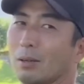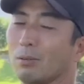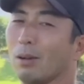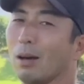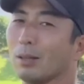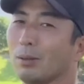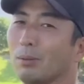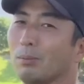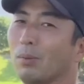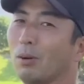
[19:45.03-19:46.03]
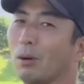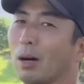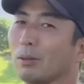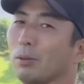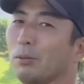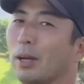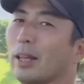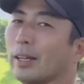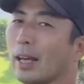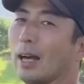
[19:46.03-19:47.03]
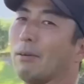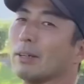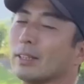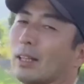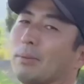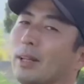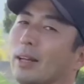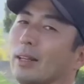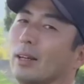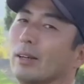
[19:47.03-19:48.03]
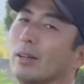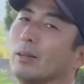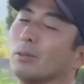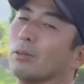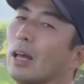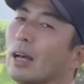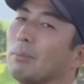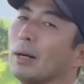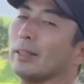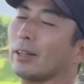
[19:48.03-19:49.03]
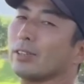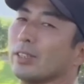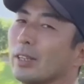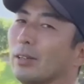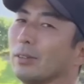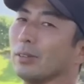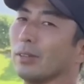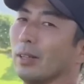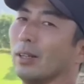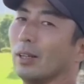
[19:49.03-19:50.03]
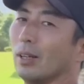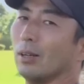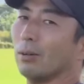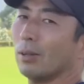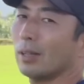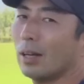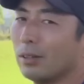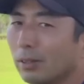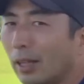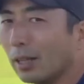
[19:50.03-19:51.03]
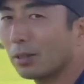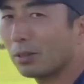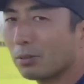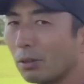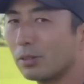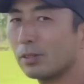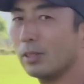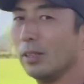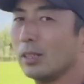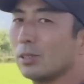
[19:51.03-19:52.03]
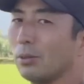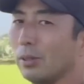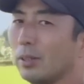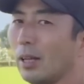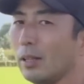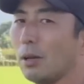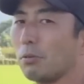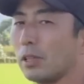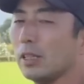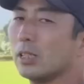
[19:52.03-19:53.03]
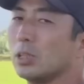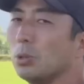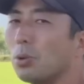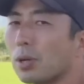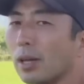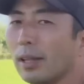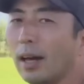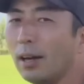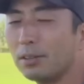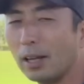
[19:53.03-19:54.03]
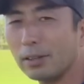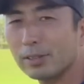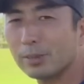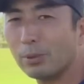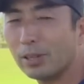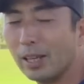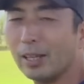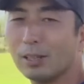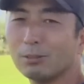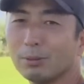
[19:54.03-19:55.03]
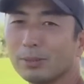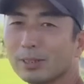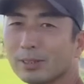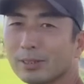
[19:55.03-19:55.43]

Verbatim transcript: これはもう上だけ合わせたみたいな、土台が全く違うという。これ逆にこっちにしといて猫背にしようかなぐらいのつもりでいいと思います。